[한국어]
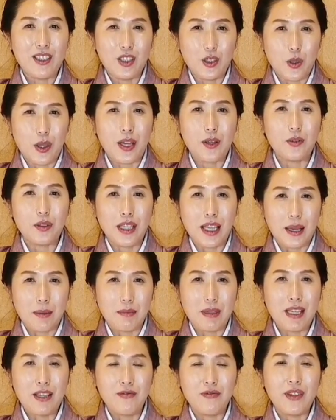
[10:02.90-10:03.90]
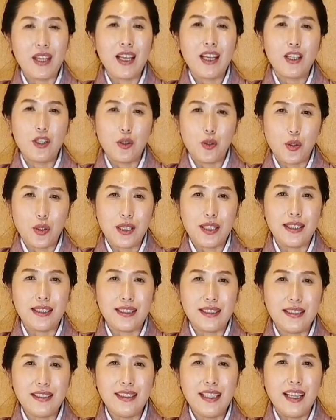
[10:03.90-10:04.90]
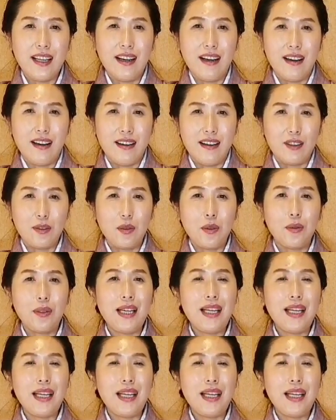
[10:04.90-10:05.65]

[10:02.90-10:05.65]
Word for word: 마련이 되고 나면 주인은 어,